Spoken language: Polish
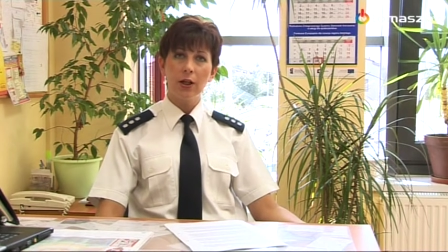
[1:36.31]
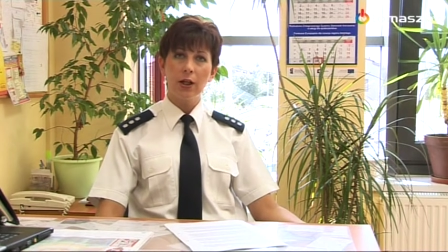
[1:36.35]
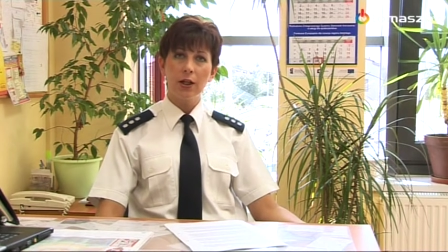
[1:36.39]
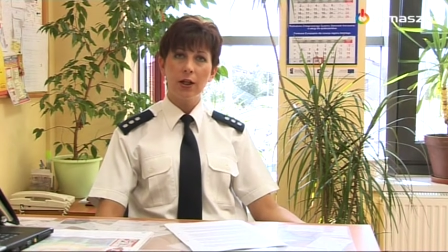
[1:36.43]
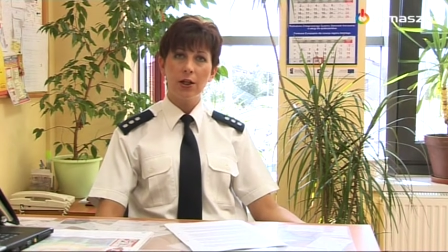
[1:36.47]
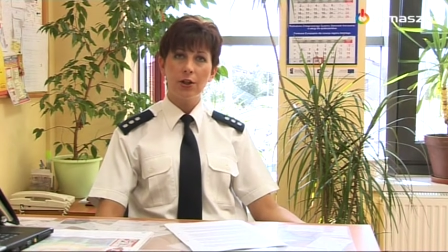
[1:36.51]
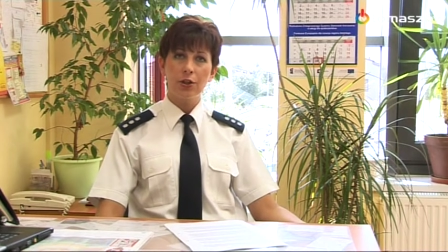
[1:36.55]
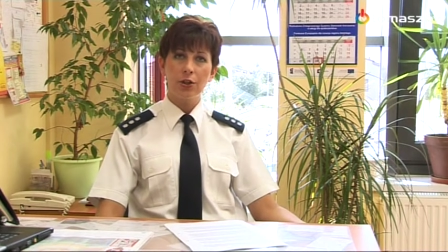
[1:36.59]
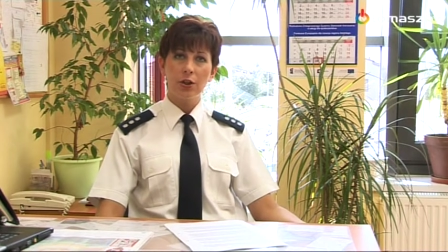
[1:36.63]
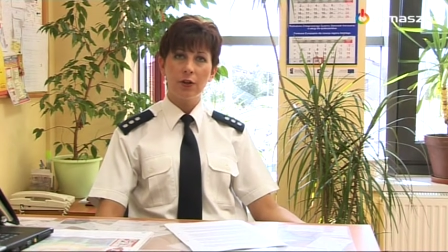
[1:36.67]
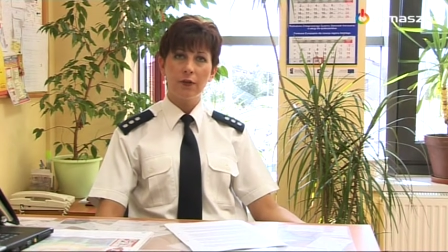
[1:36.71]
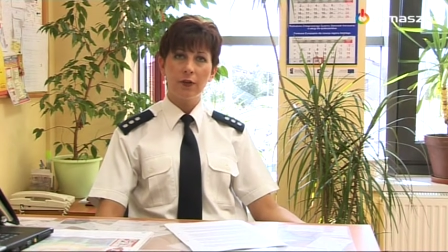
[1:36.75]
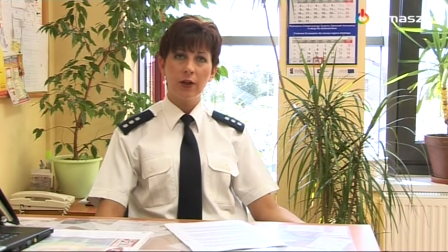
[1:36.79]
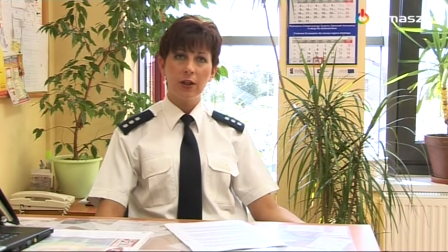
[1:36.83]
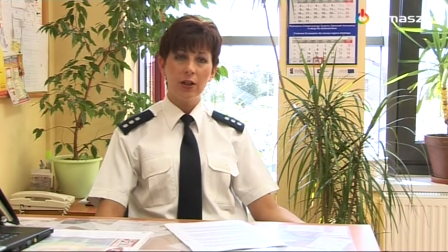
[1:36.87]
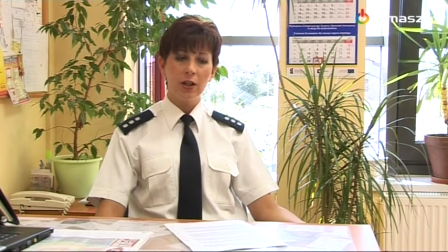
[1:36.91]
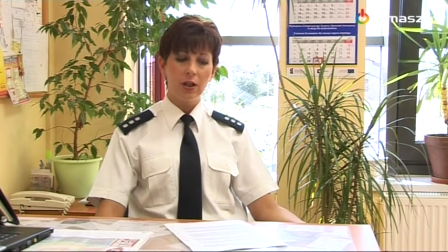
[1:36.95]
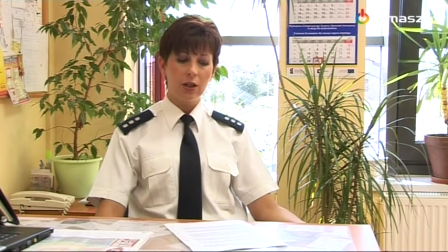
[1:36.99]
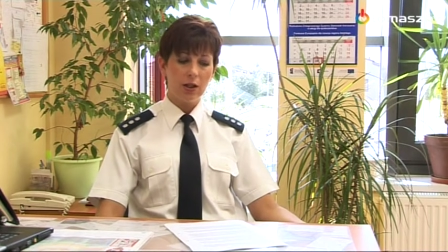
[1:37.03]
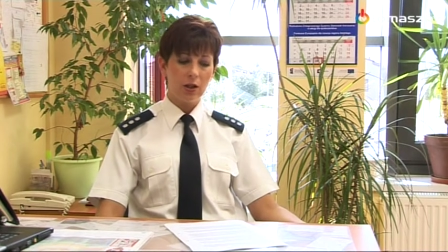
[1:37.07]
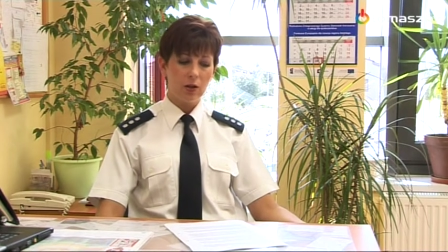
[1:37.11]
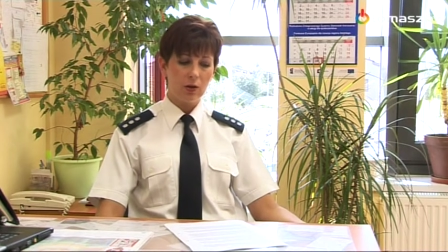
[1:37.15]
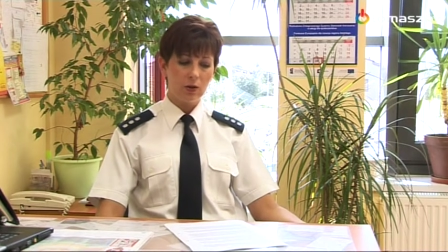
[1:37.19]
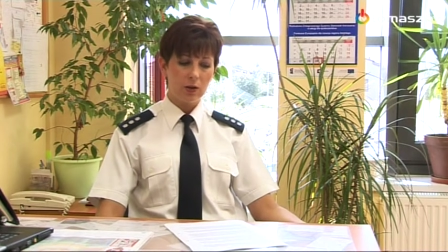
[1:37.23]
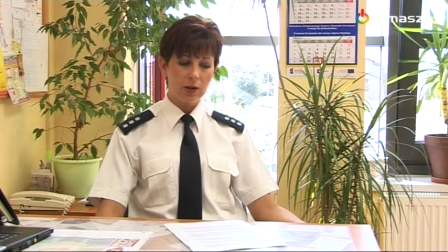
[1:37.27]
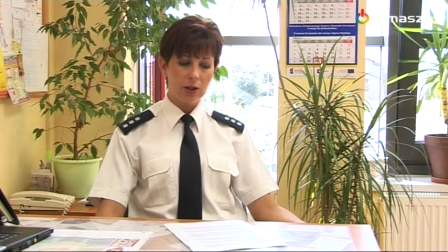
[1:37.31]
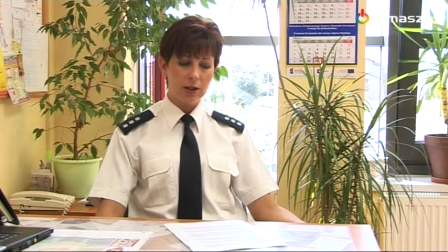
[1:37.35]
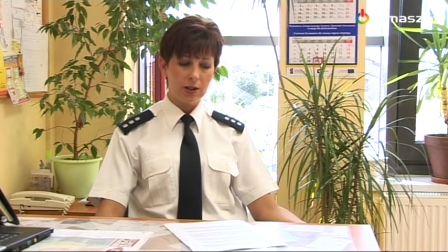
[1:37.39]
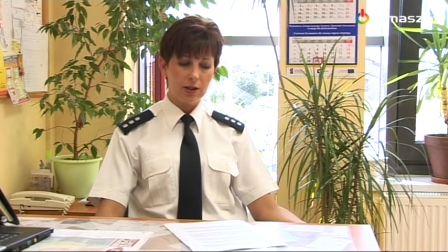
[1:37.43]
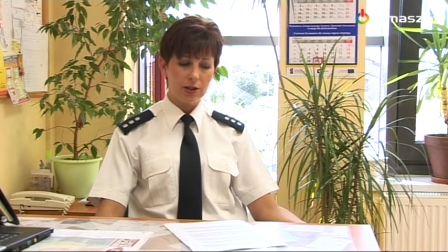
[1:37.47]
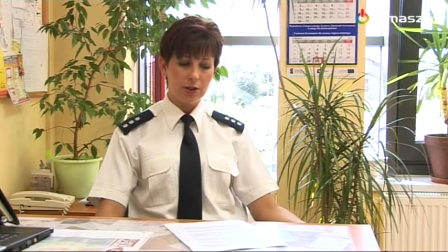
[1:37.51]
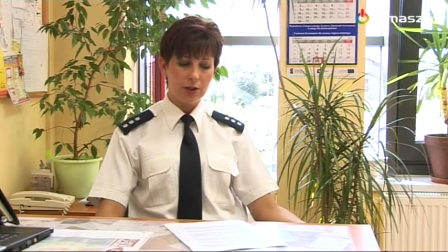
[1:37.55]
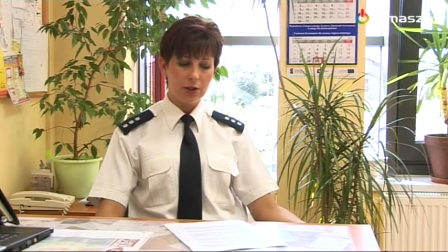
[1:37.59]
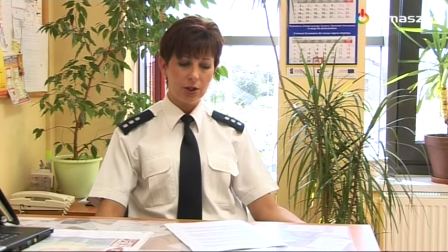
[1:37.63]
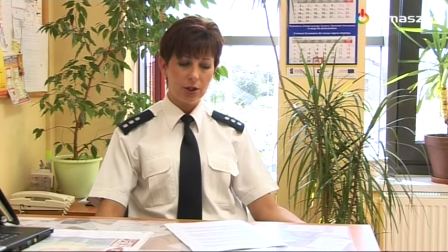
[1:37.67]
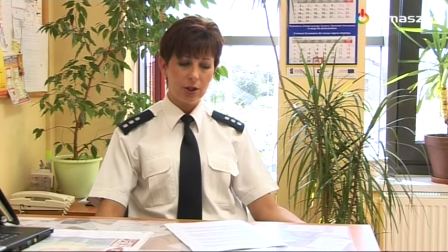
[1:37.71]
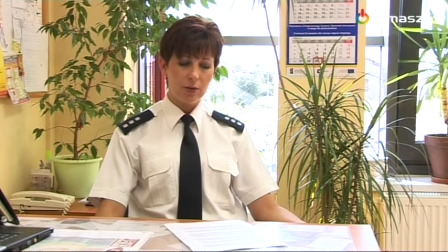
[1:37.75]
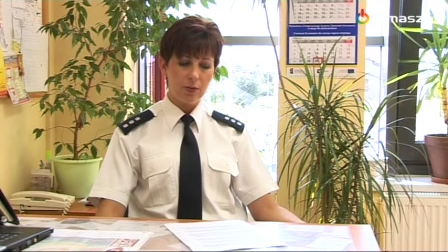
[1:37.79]
aresztowanie na okres
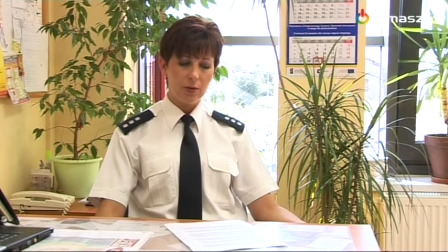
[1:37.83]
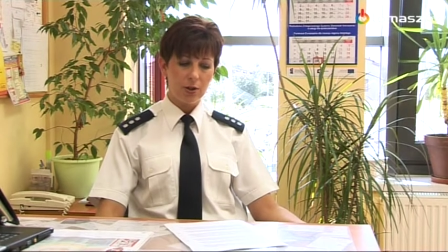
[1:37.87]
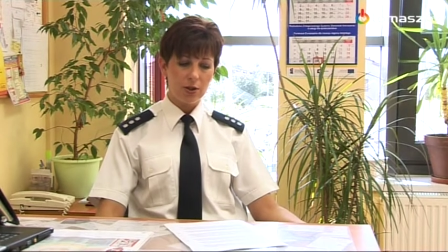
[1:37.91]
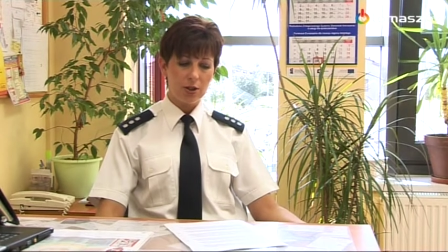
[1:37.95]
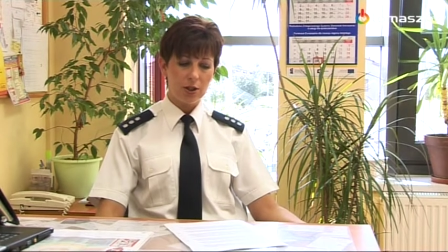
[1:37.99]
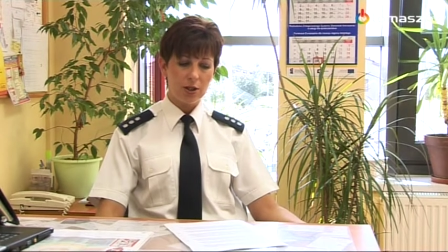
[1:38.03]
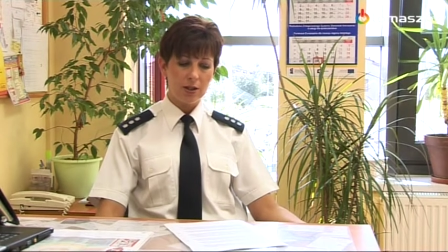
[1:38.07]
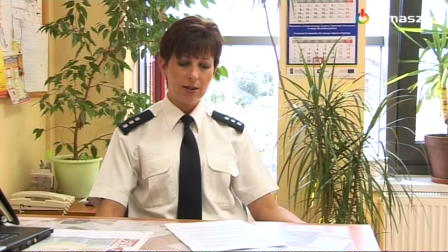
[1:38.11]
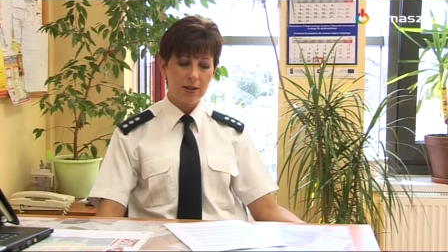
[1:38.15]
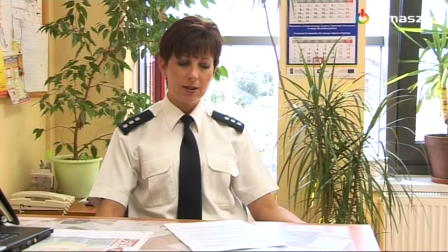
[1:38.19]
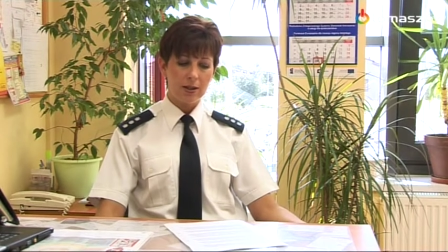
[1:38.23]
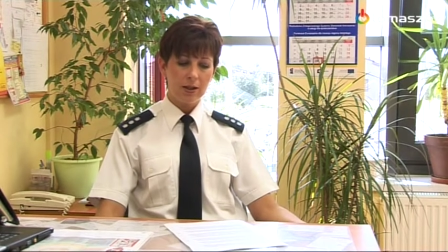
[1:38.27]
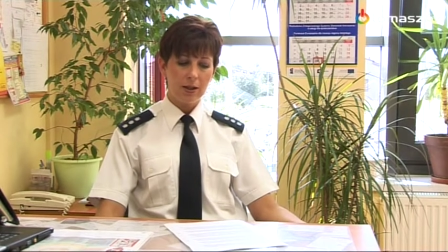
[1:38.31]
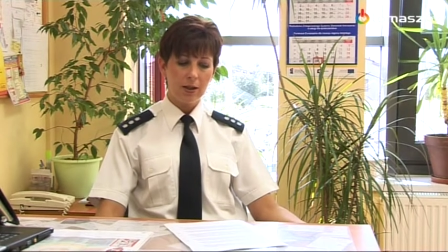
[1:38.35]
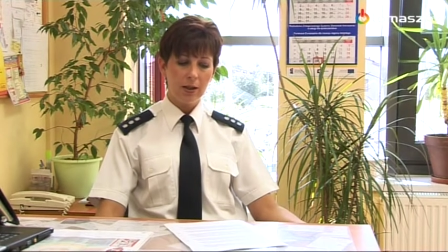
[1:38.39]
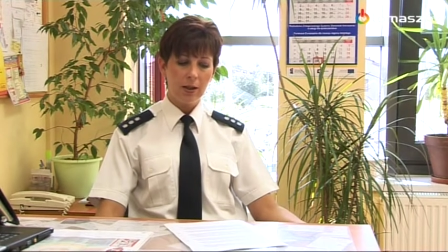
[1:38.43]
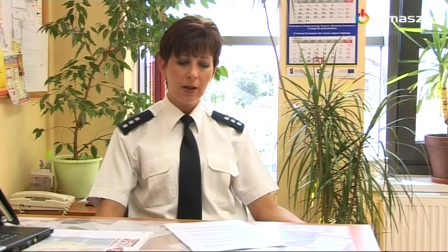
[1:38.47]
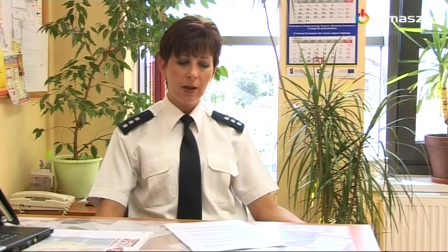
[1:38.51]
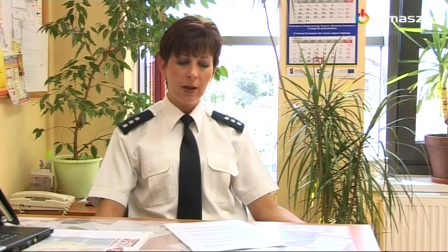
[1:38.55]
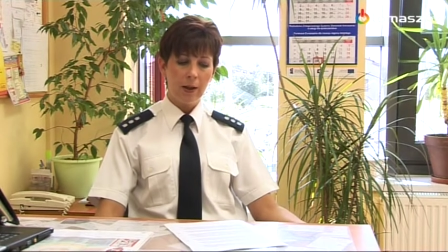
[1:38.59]
3 miesięcy